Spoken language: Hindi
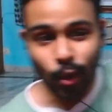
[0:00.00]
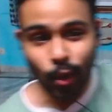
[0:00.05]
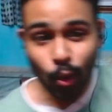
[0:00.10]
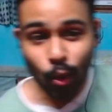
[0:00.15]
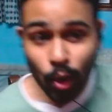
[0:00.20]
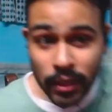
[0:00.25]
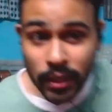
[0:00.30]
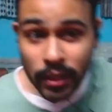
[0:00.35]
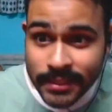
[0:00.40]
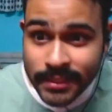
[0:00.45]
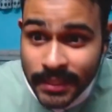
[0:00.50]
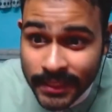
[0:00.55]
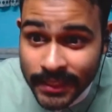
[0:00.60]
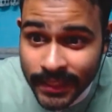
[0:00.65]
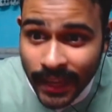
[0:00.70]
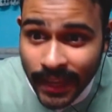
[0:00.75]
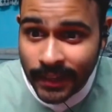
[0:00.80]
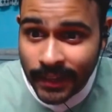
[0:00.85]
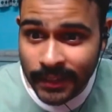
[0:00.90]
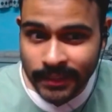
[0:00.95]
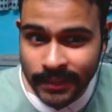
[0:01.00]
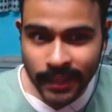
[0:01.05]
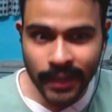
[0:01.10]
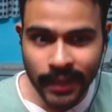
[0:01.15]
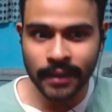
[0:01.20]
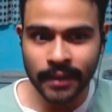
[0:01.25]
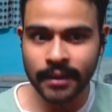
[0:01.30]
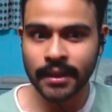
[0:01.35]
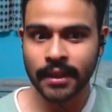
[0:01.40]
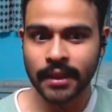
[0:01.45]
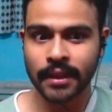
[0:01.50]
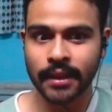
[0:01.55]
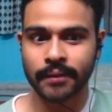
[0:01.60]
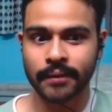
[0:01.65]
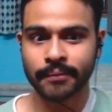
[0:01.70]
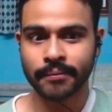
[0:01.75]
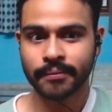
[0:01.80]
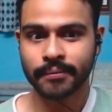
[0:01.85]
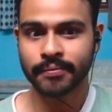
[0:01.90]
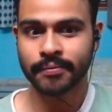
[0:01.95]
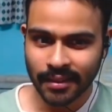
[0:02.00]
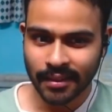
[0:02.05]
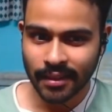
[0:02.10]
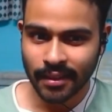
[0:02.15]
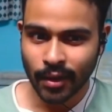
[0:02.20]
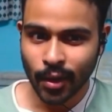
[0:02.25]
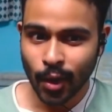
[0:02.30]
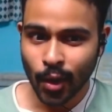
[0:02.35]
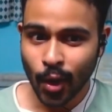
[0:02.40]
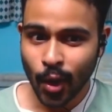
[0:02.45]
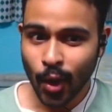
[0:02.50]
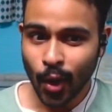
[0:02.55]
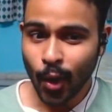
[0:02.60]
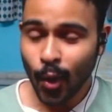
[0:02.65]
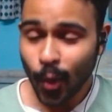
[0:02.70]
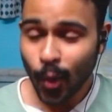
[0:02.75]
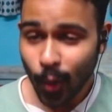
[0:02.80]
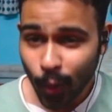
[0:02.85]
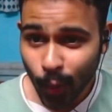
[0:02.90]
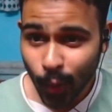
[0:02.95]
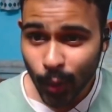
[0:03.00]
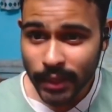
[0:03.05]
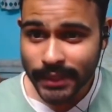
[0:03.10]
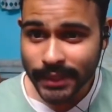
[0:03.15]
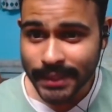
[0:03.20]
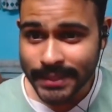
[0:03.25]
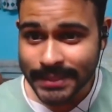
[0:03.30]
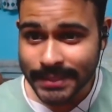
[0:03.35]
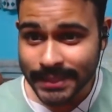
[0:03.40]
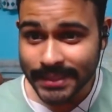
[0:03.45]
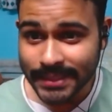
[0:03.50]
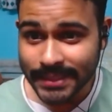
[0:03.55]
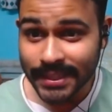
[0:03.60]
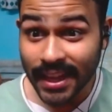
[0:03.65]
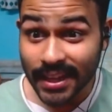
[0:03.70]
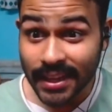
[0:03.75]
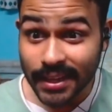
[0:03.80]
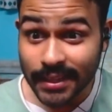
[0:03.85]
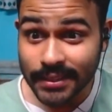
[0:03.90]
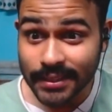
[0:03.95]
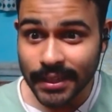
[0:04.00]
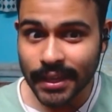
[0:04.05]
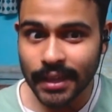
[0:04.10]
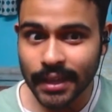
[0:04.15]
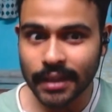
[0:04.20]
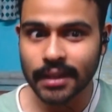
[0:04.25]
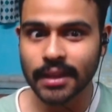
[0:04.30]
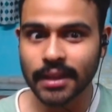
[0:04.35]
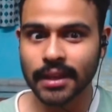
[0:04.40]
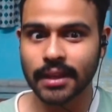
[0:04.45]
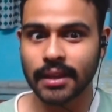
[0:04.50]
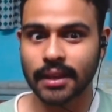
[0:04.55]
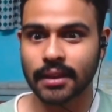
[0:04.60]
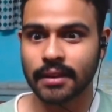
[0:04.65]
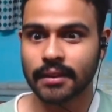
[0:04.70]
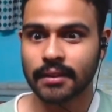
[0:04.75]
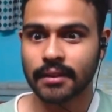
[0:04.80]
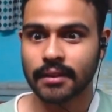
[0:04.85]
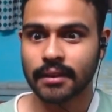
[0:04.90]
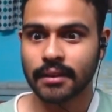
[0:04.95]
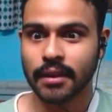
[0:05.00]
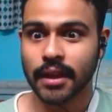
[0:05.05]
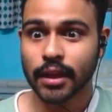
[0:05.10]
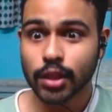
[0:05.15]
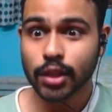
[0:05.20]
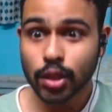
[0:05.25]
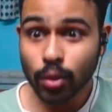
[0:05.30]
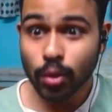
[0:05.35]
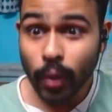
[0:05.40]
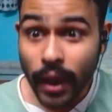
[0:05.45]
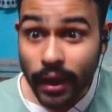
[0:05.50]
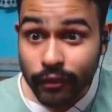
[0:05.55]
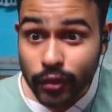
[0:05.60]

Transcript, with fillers: उल्टी सीधी हरकतें करनी है उल्टी सीधी हरकतें करनी है यू हैव